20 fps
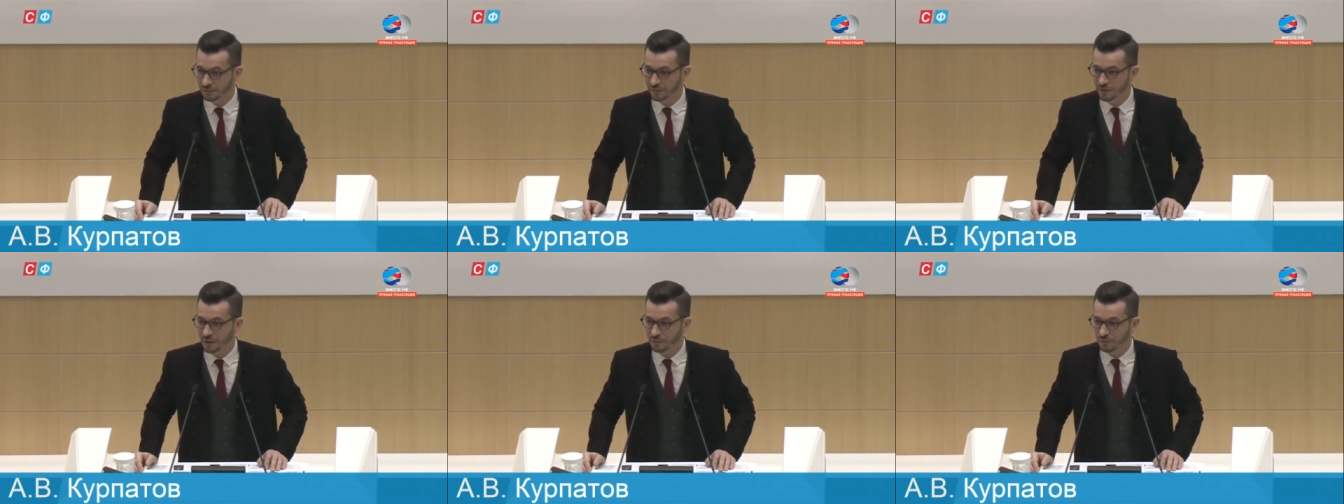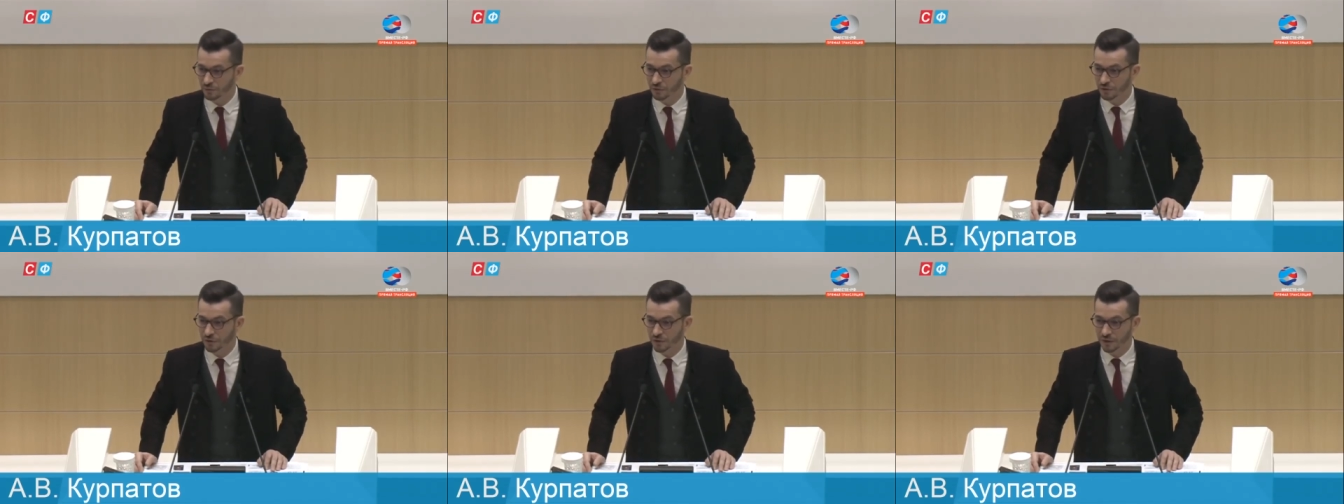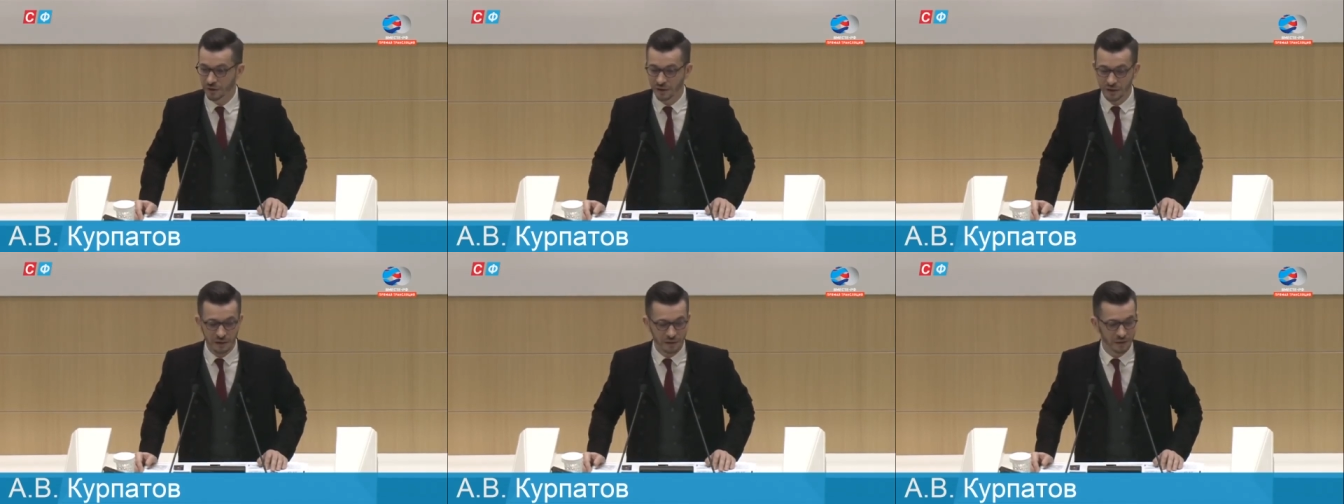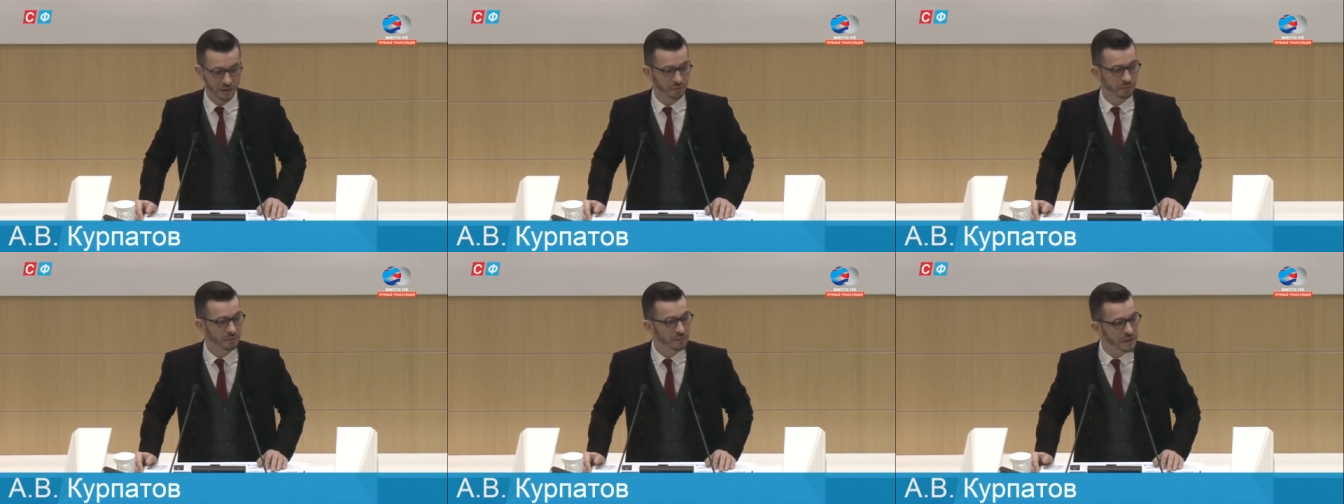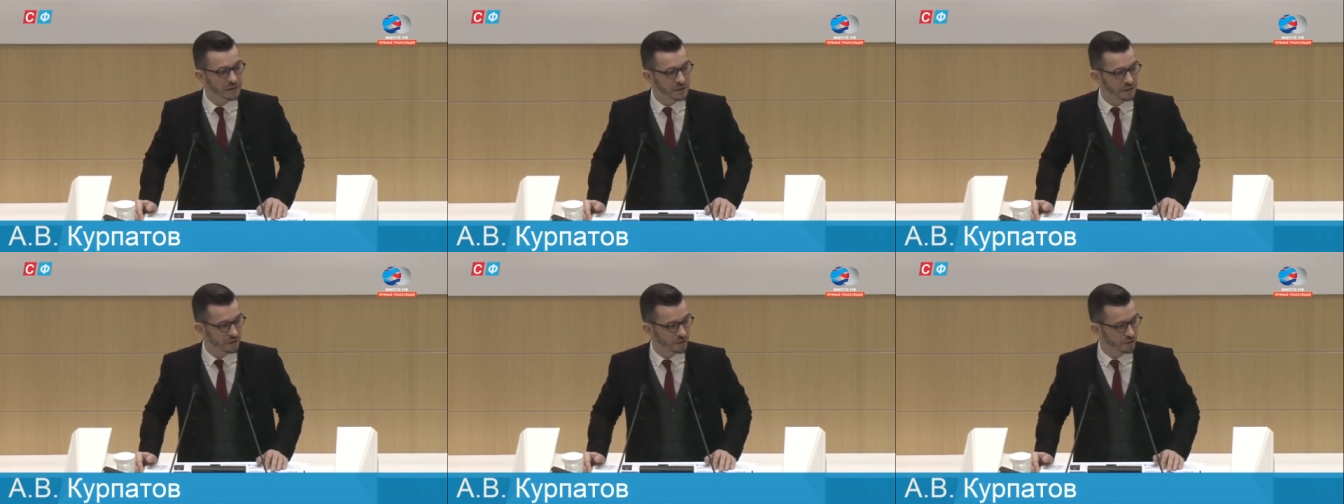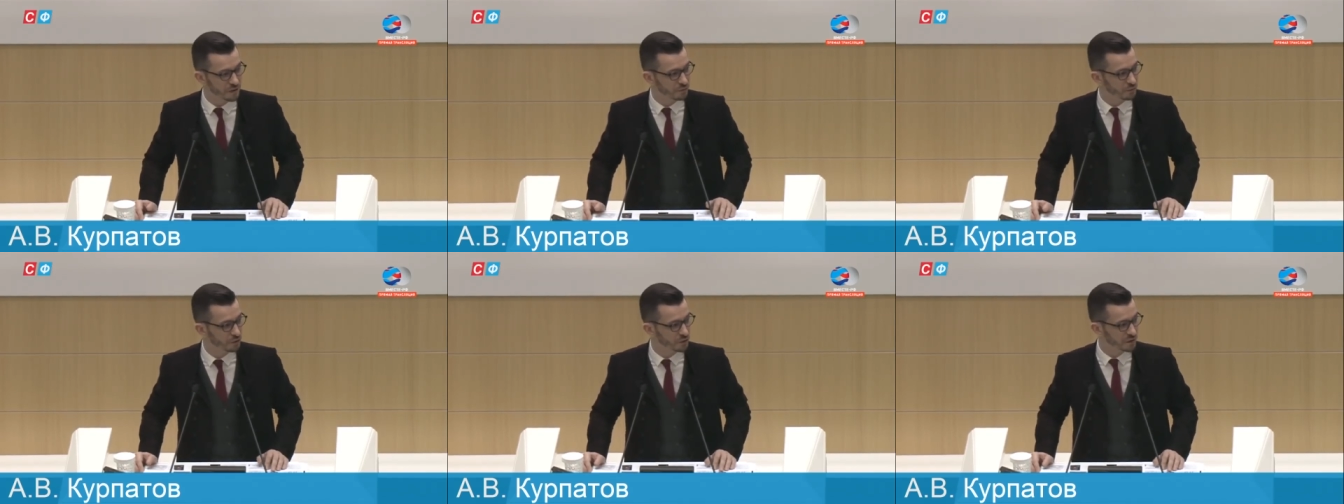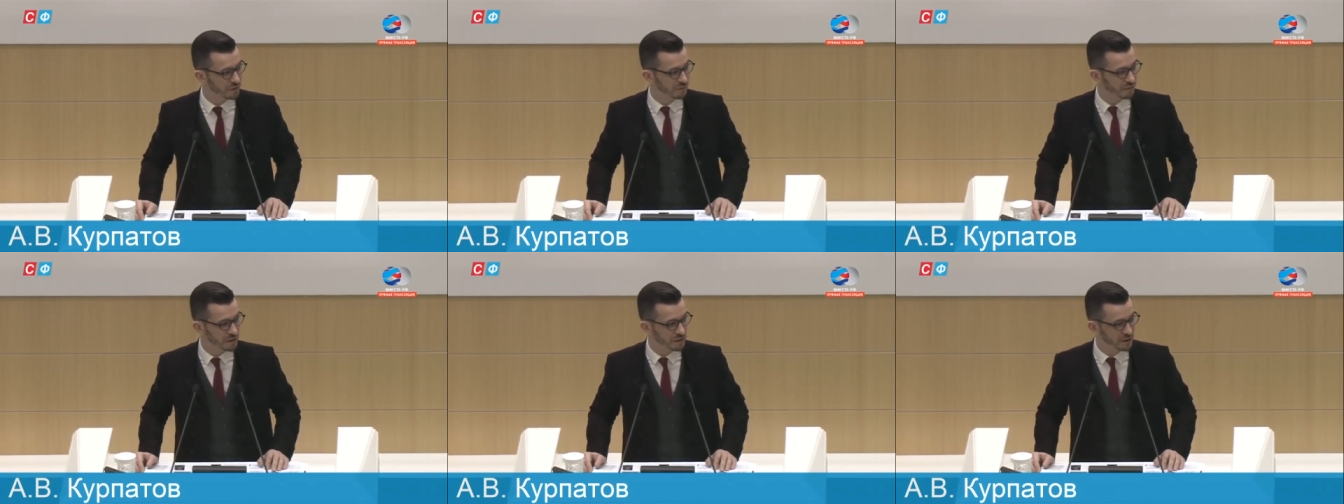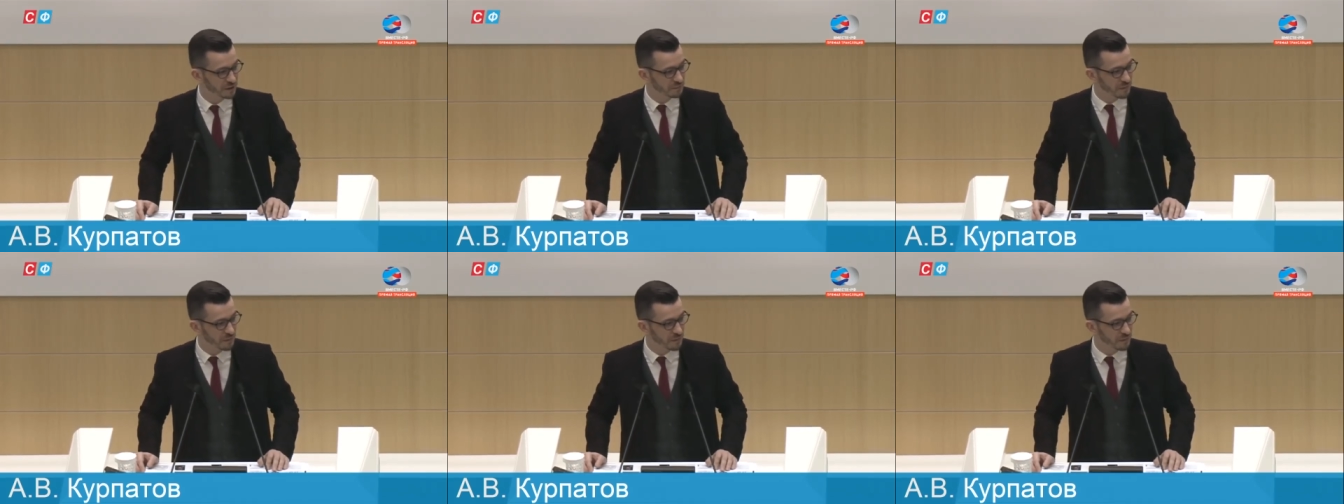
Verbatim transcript: потому что их мыслящий мозг в этот